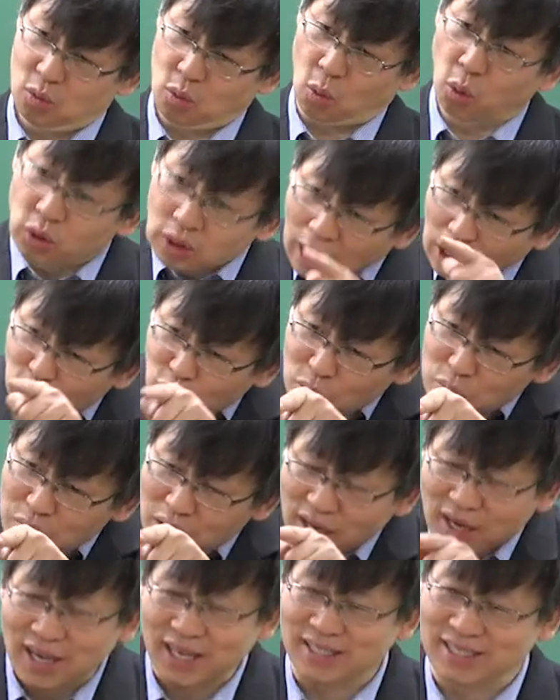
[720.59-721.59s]
골탕 좀
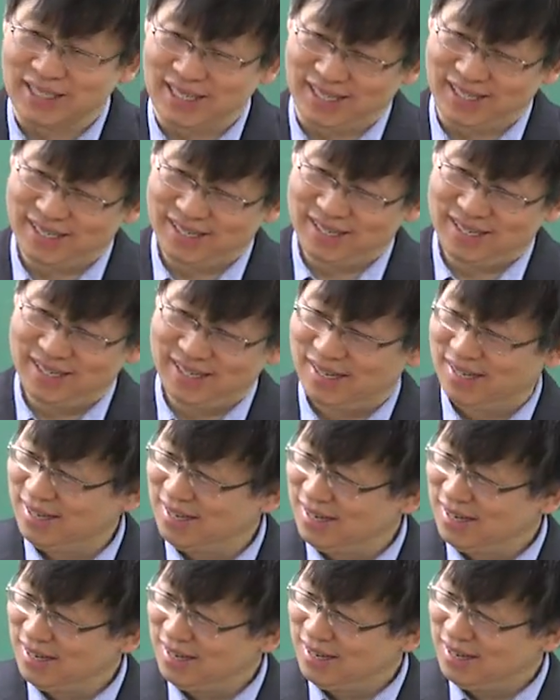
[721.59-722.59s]
먹이기 때문에.
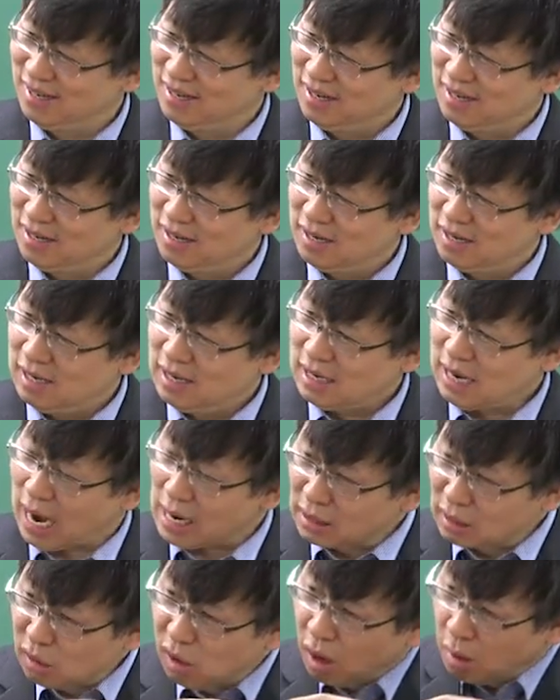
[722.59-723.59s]

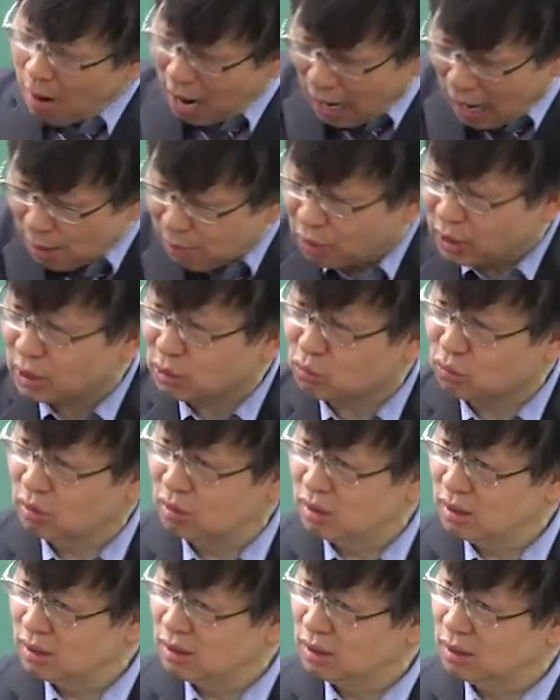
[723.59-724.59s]
가는 거
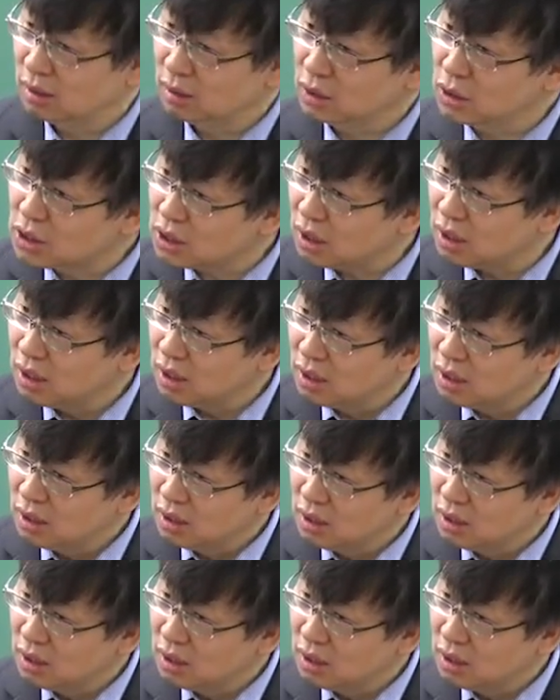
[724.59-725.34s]
막아버리고. 그죠?